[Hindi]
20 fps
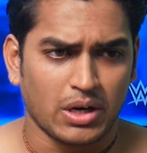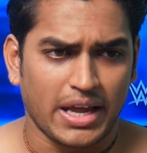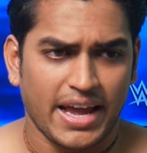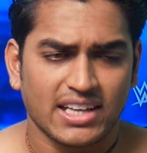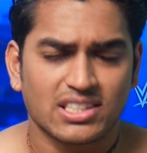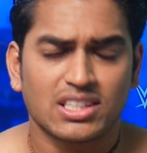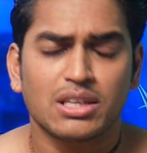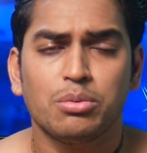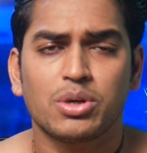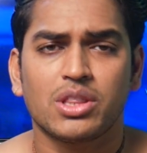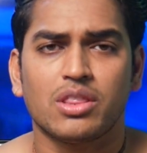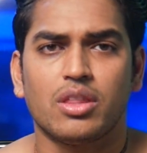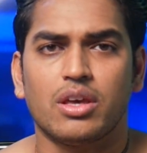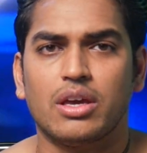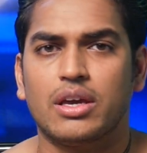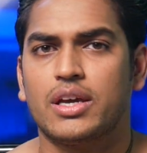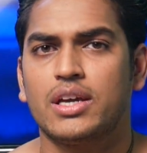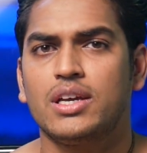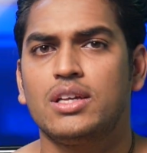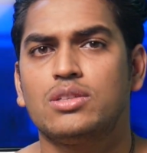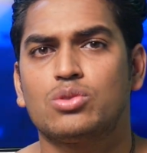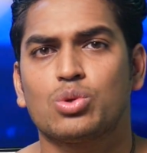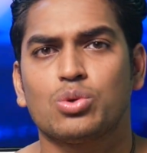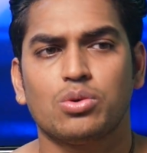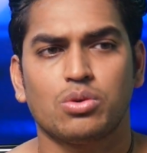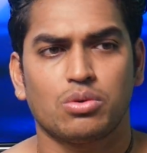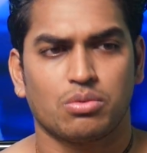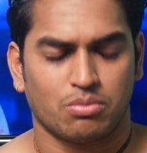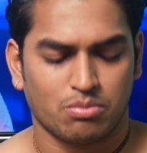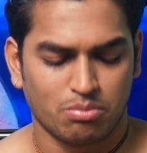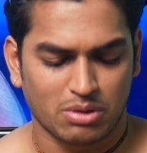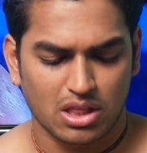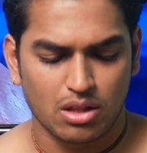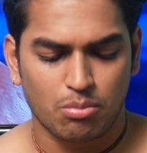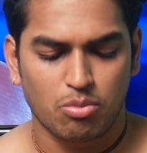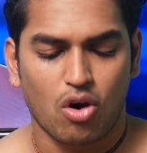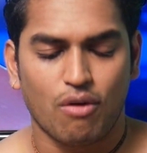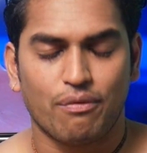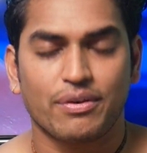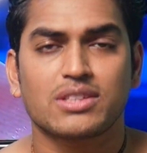ऐसे बंदे हैं जो
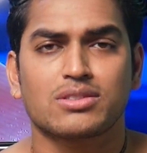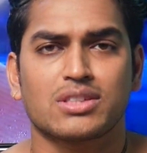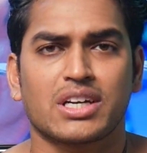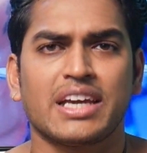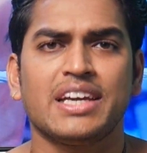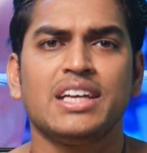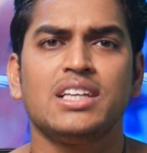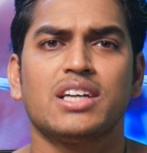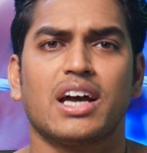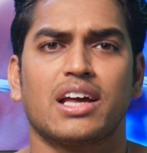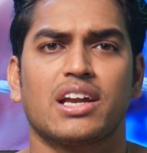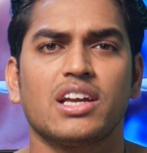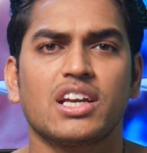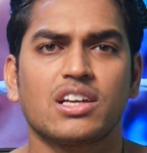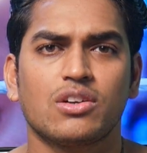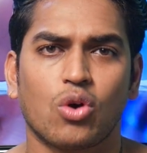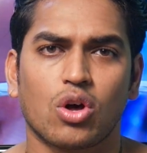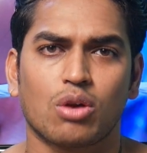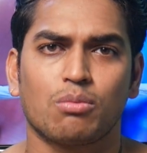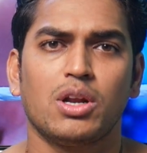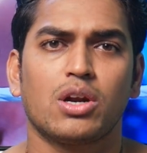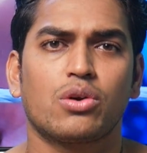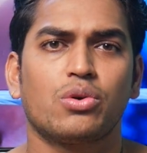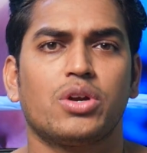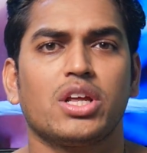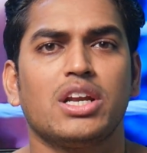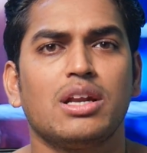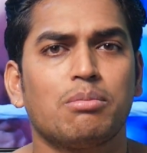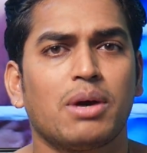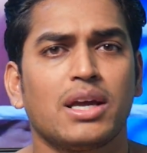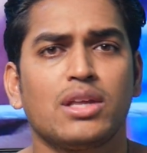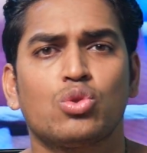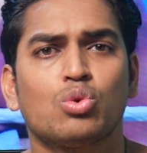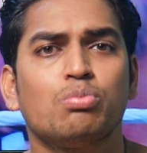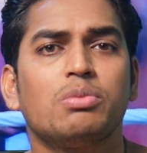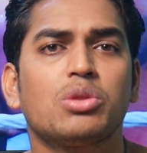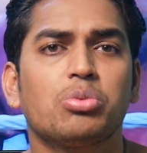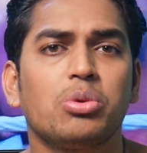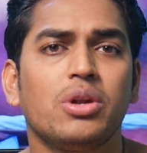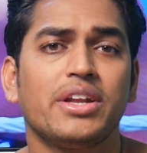मतलब ऑफिस नहीं जा रहे एक नॉर्मल रूटीन है भाई
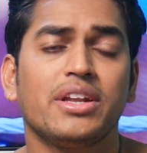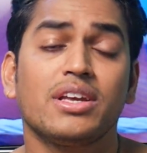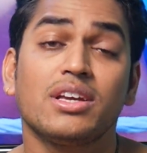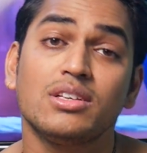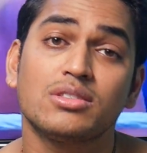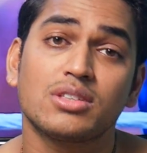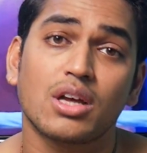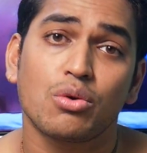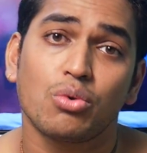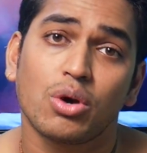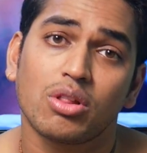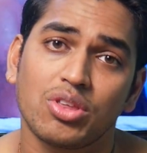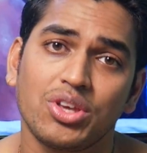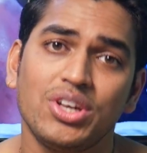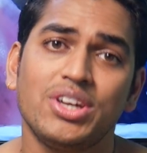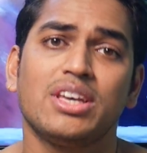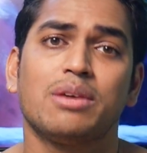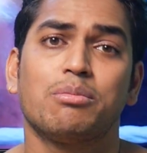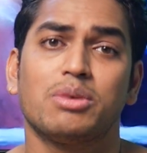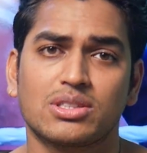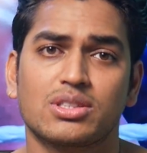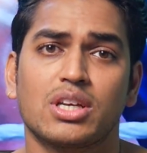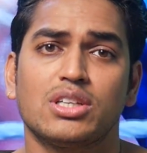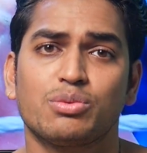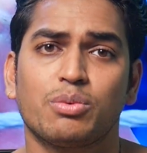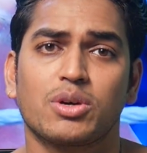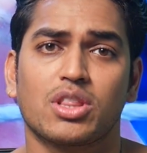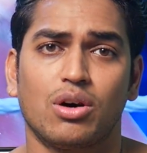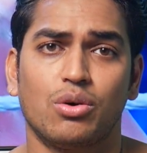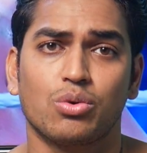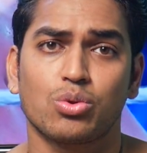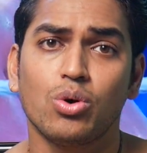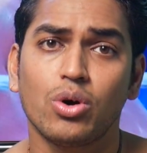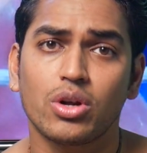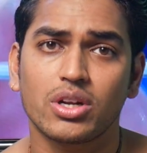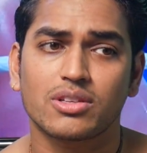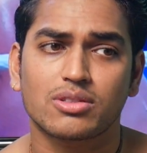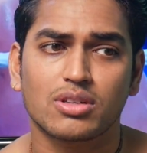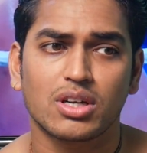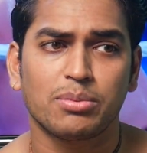तुम्हें तो लेने की जरूरत ही नहीं है मैं सच बताऊं तो
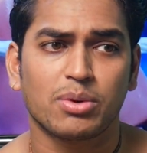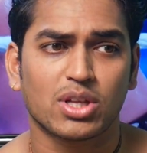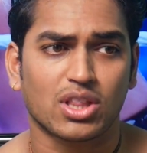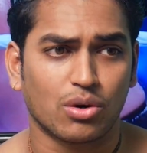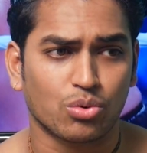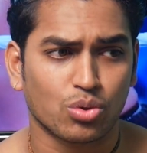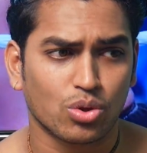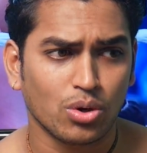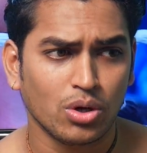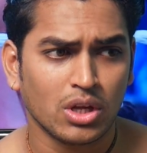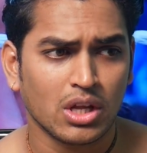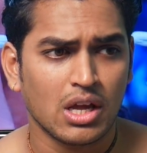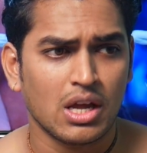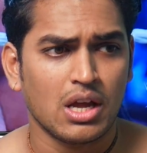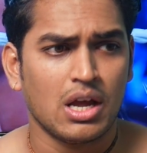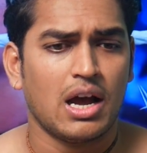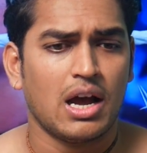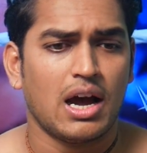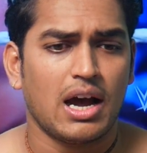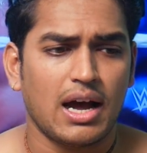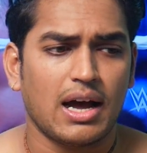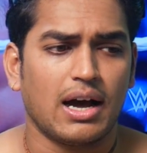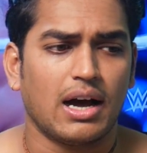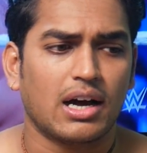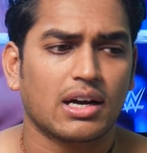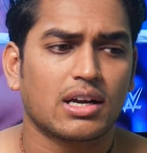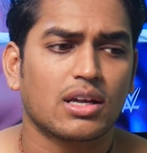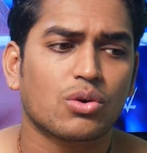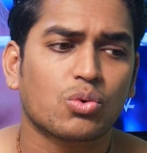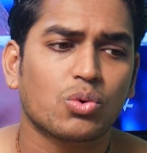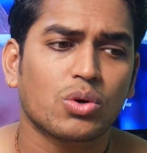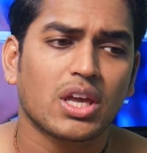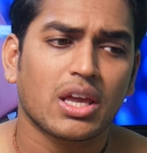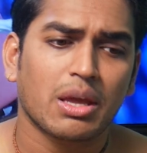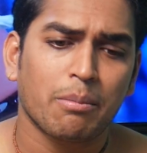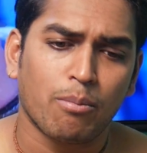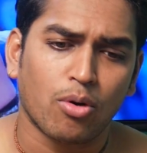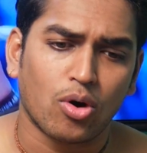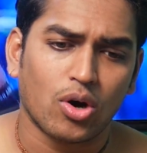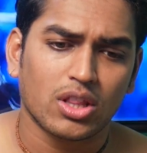ऑनेस्टली बताऊं तो हाँ अगर कोई
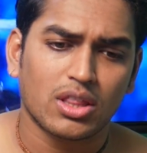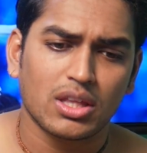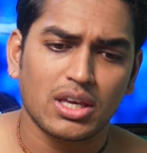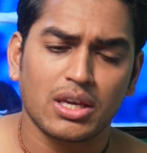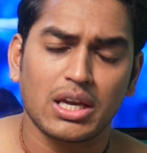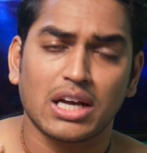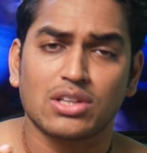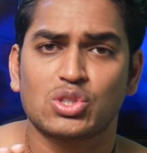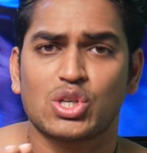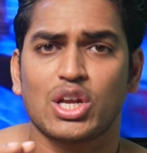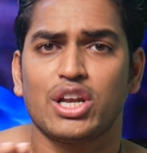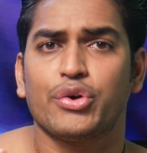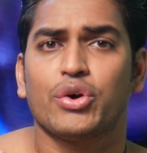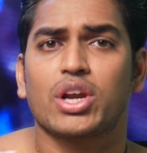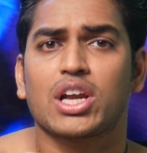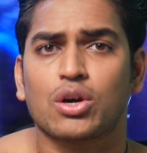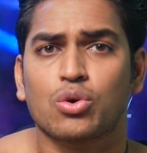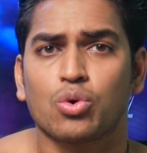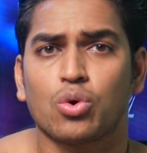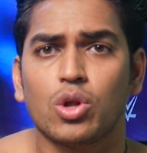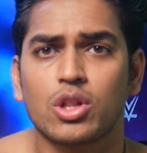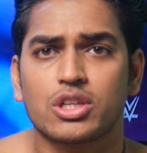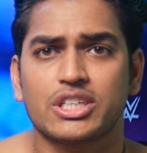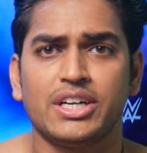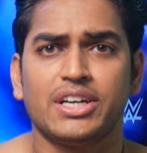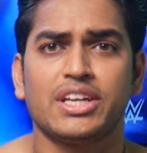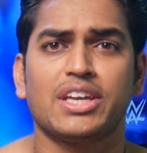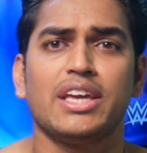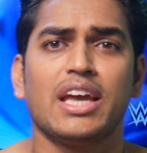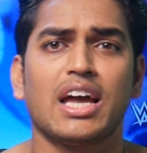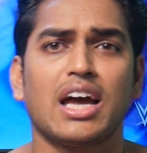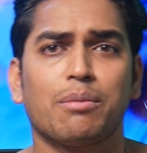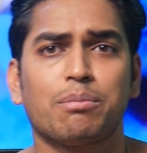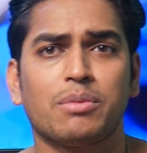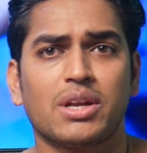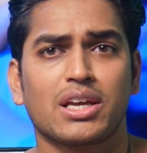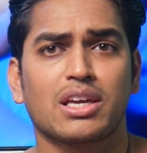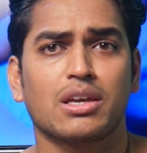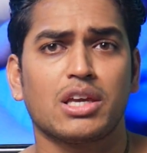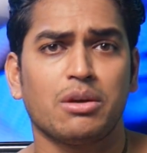बहुत ही अच्छे लेवल का गोल सेट किया
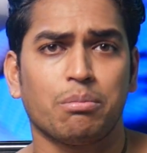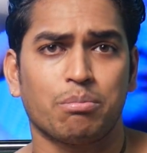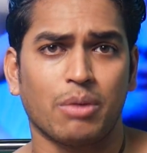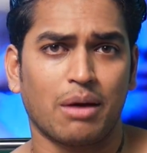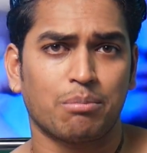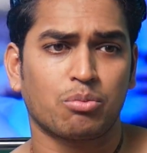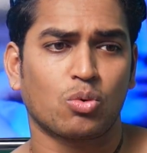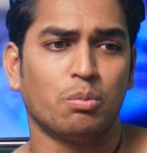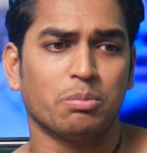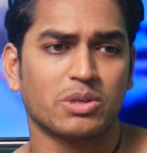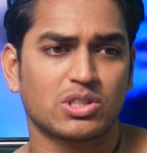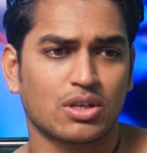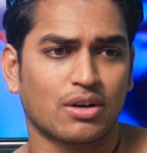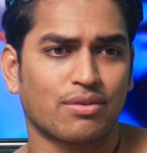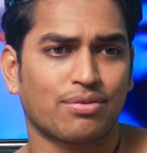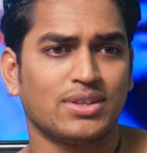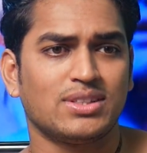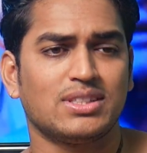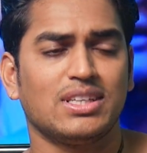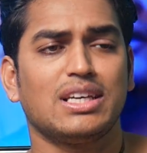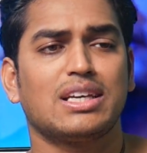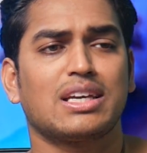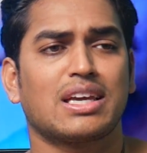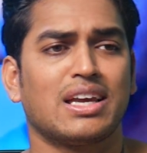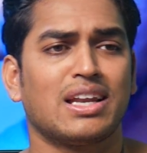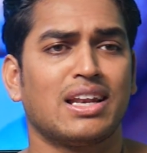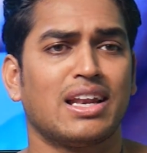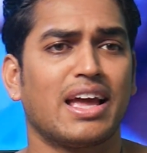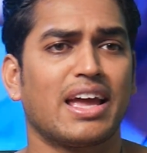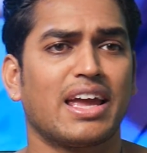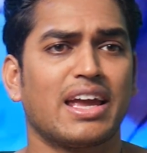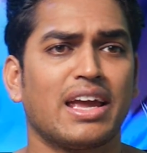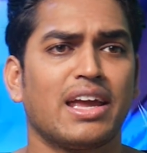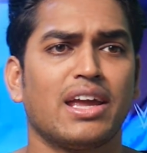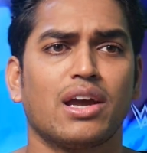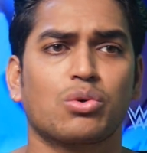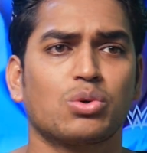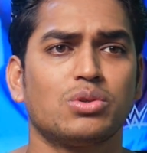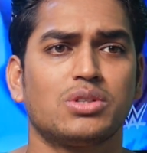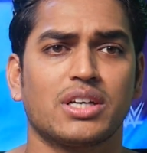आपने कि आपको मिस्टर फिजिक खेलना है
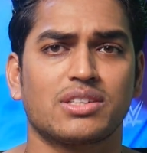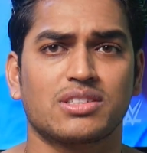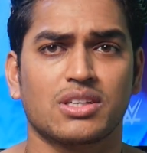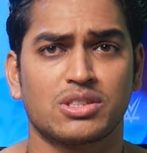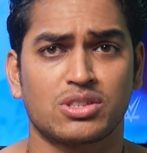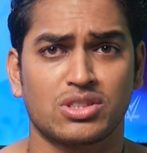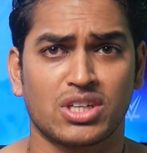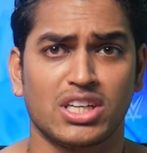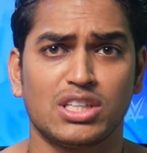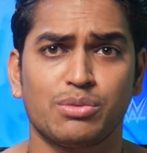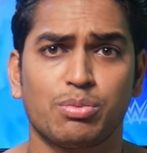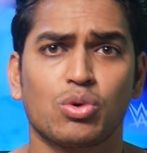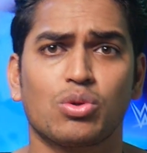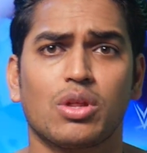या कुछ ऐसा स्टेज पे